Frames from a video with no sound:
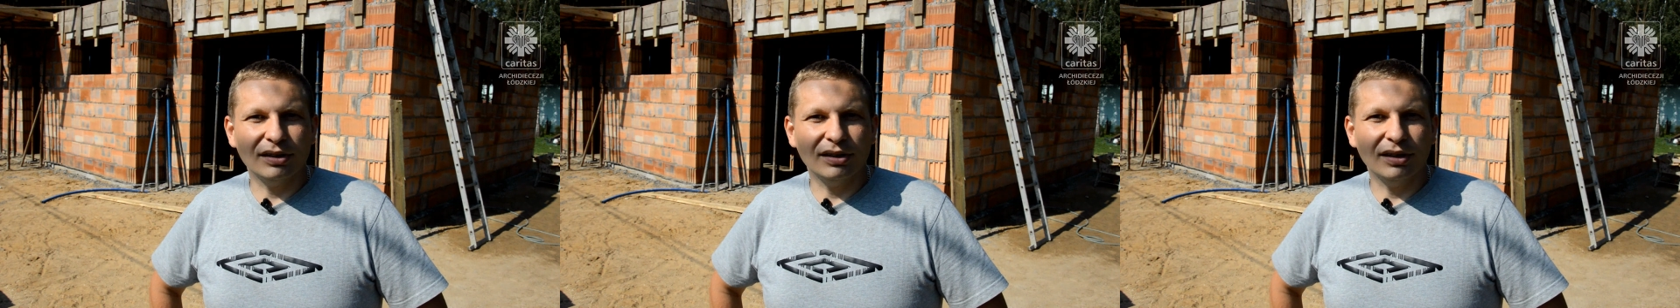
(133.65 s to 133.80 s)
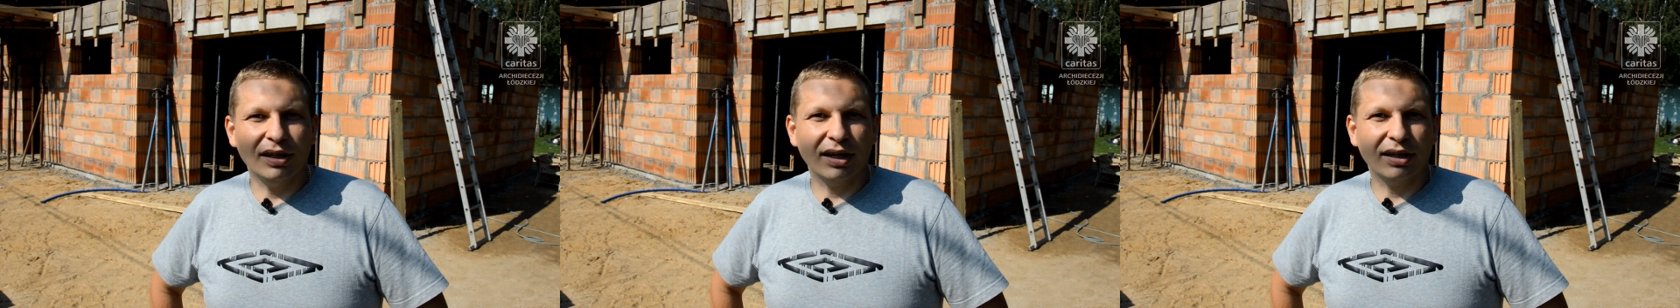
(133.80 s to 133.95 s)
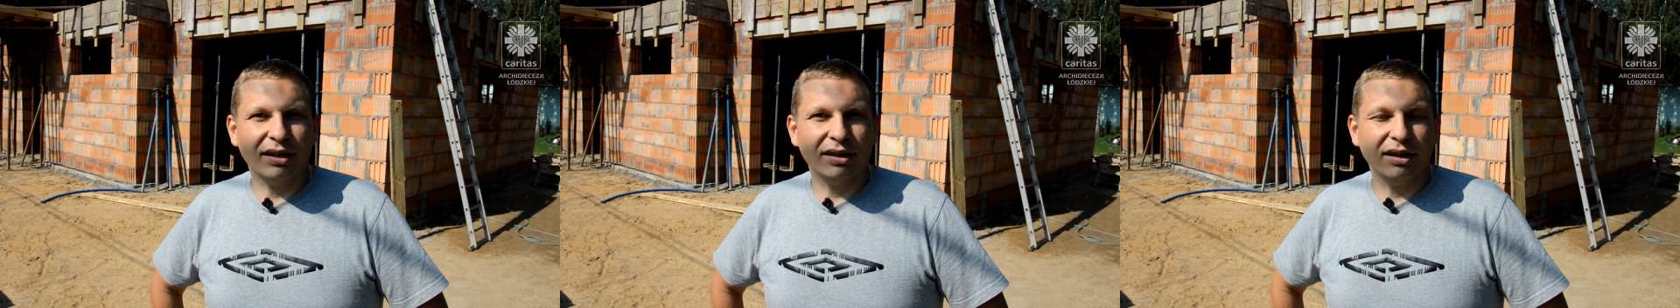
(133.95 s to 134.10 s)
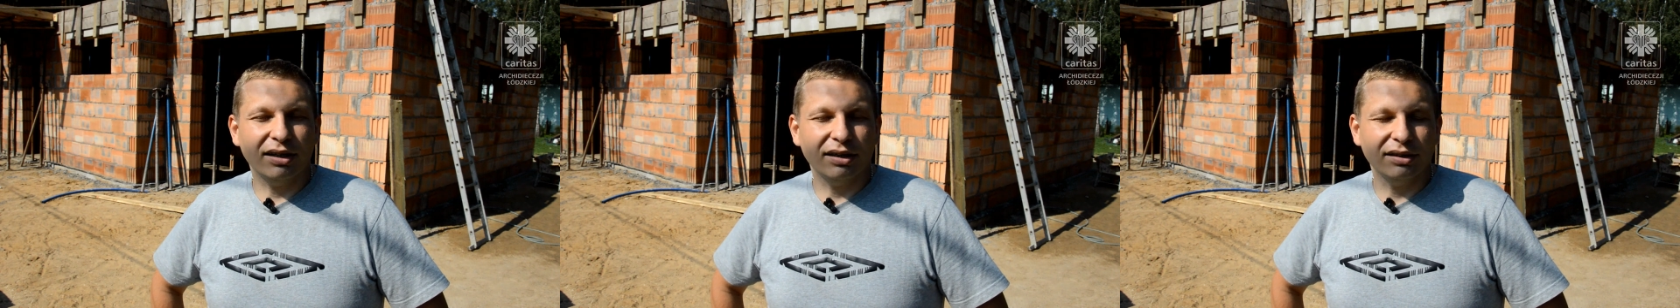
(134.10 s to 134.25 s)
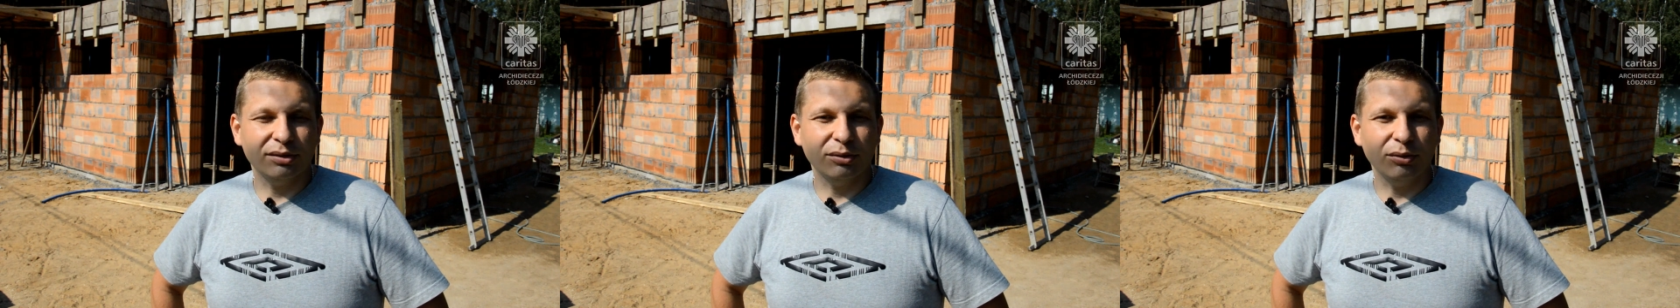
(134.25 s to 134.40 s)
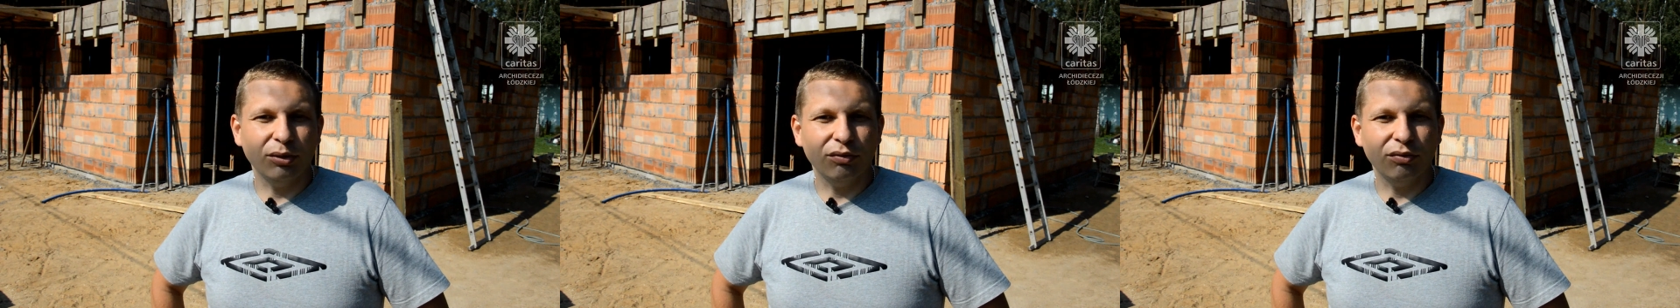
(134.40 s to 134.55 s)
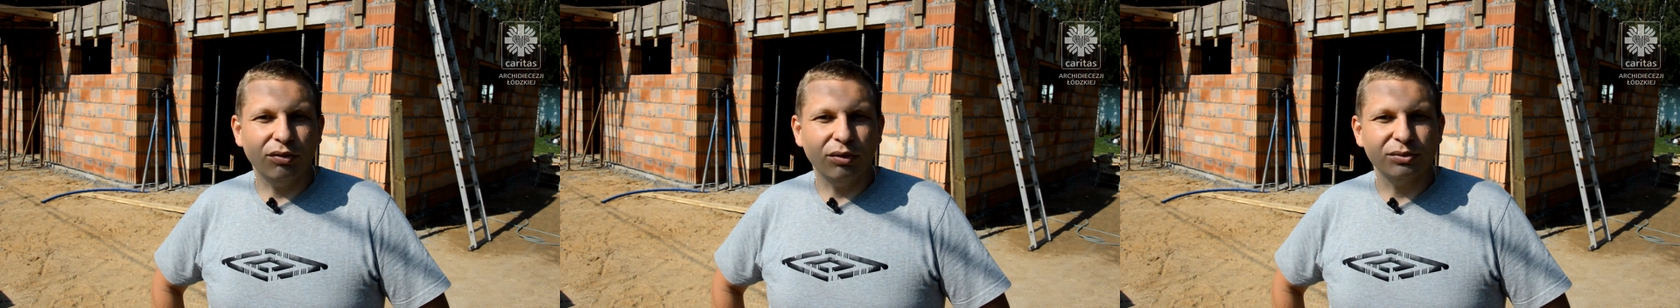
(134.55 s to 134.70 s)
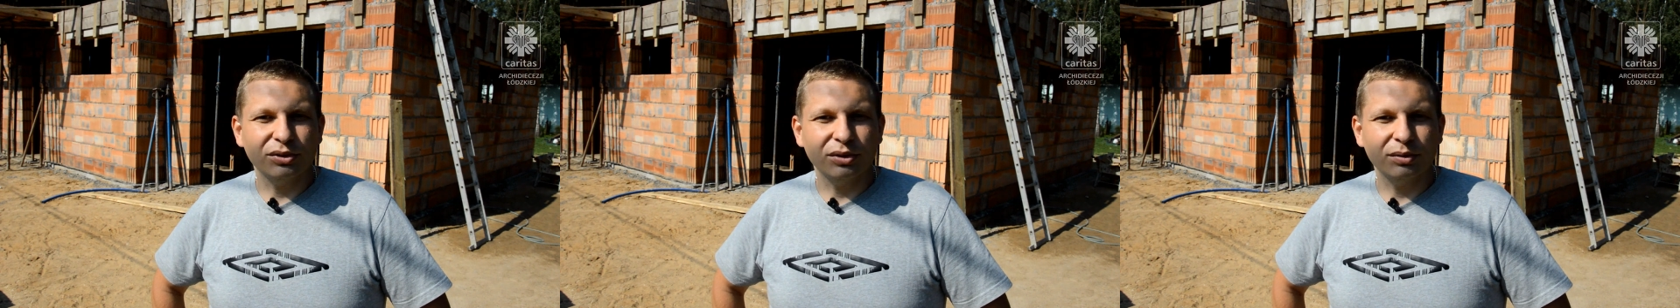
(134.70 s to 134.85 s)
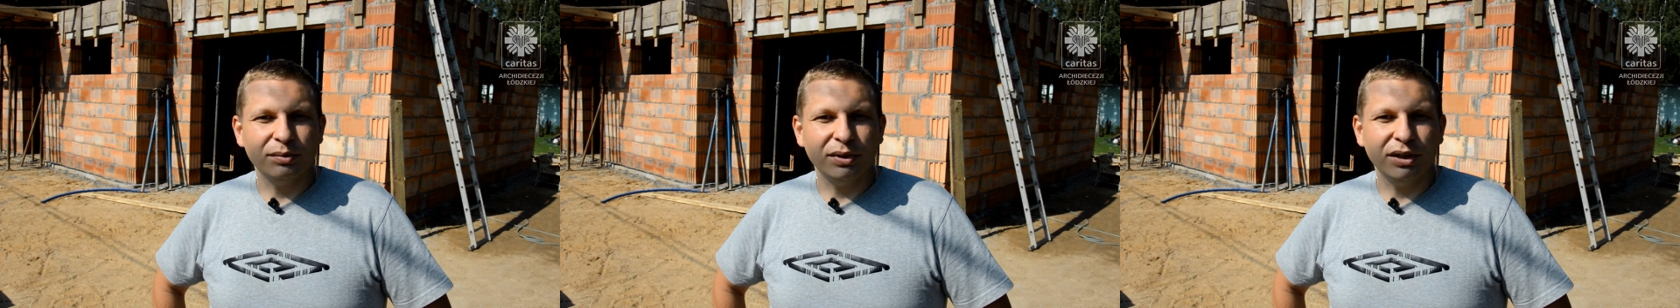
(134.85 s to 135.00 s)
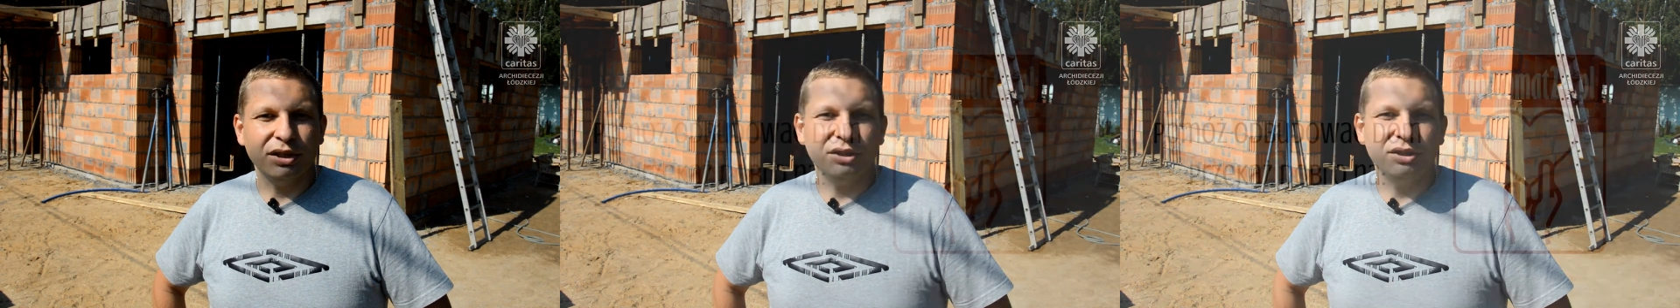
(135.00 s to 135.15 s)
dach nad głową, żeby
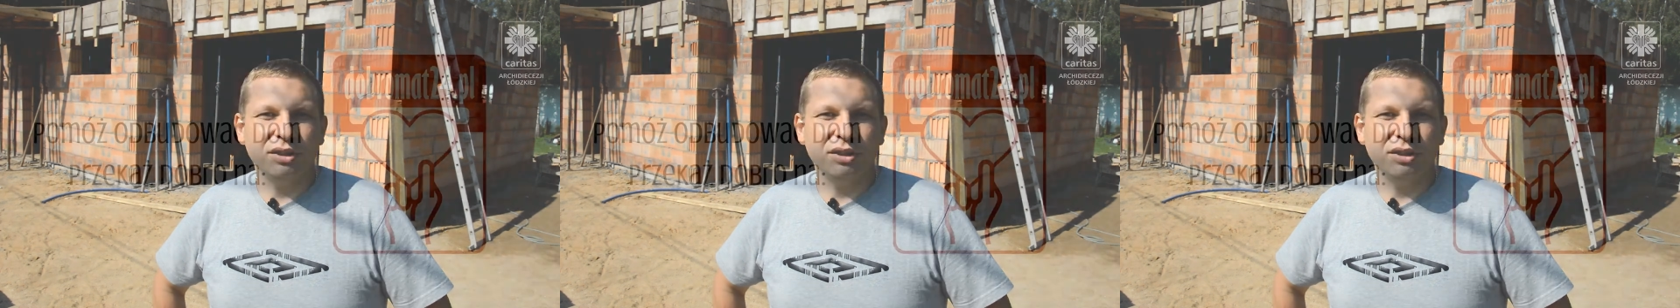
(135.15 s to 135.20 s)
mieli